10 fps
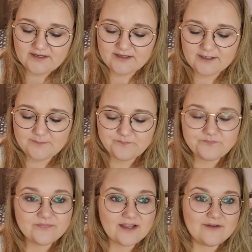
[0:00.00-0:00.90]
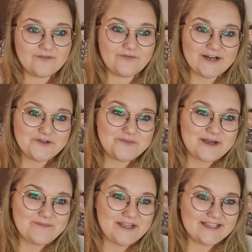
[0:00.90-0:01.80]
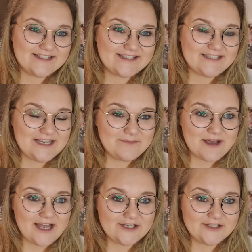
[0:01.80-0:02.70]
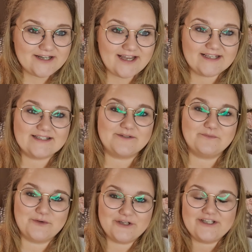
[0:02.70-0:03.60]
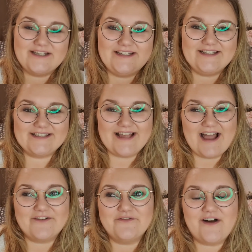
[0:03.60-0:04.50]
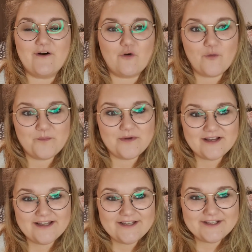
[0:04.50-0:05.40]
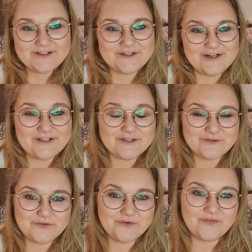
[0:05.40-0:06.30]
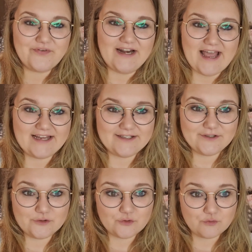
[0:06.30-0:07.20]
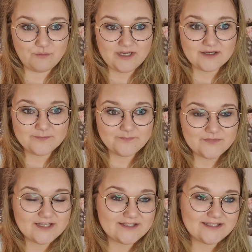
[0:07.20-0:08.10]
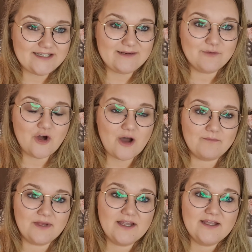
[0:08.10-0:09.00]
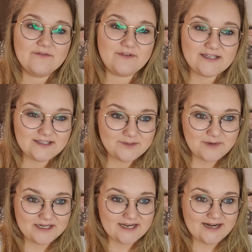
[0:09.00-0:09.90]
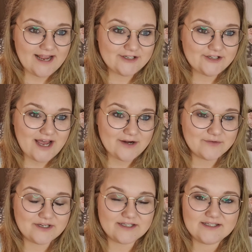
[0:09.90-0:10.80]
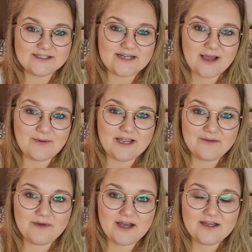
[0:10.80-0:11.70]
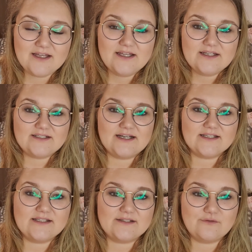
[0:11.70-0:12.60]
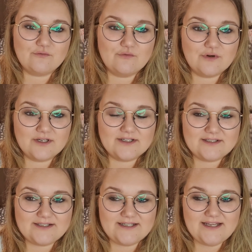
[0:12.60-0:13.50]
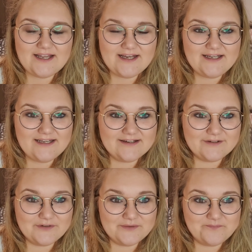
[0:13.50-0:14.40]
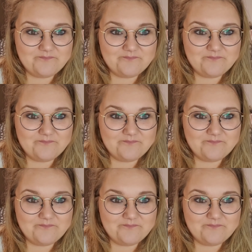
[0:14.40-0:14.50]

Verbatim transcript: Ähm, wenn du bei mir ins Team einsteigst, möchte ich dir sagen, warum solltest du vielleicht zu mir ins Team kommen. Wichtig bei deiner Entscheidung ist aber immer, dass du diejenige